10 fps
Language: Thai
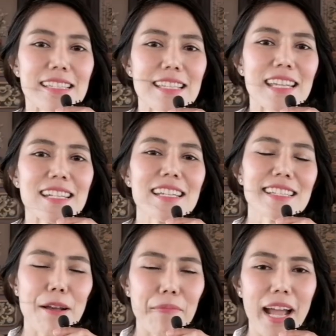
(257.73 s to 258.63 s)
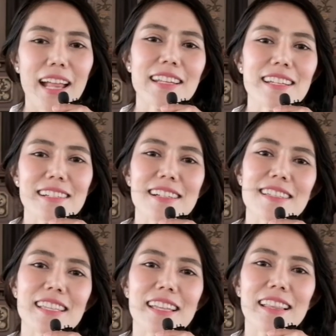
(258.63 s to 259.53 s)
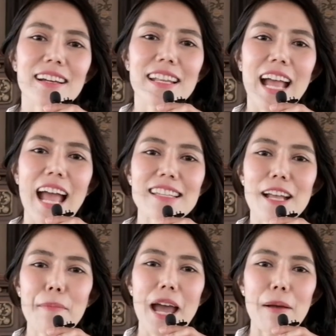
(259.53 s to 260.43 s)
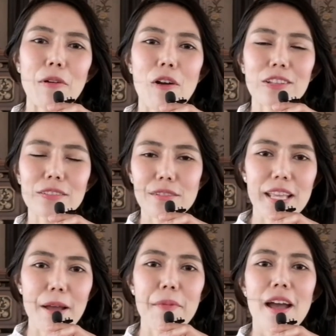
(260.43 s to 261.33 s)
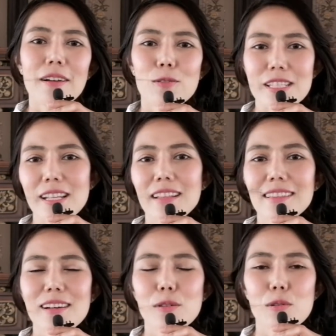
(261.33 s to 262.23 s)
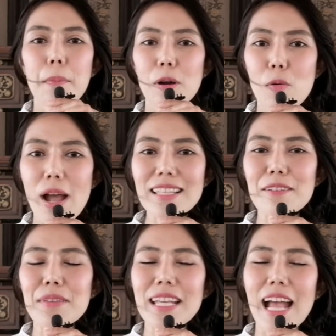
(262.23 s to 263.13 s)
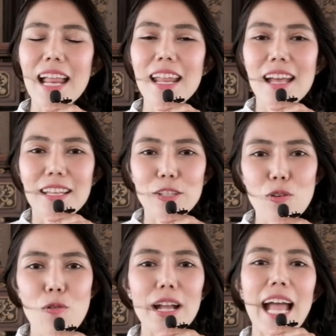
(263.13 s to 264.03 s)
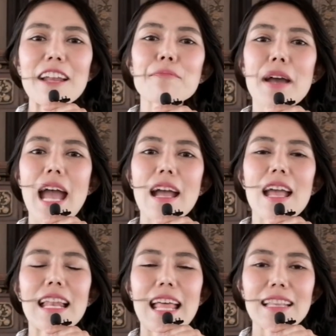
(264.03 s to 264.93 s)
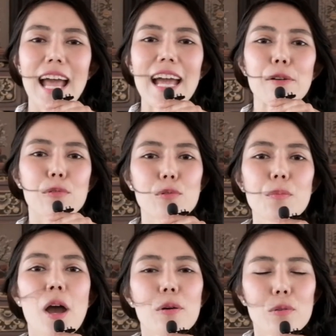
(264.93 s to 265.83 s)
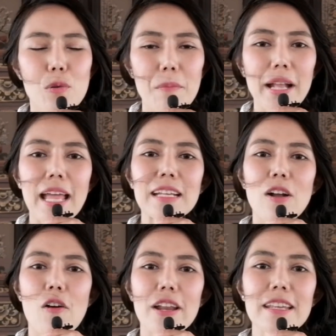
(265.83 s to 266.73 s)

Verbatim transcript: ซีนที่สำคัญอีกหนึ่งซีนเลยนะคะช่างภาพก็เตรียมกดชัตเตอร์รัวๆเพราะว่าจะมีการยกขันหมากและถ่ายรูปรวมกันก่อน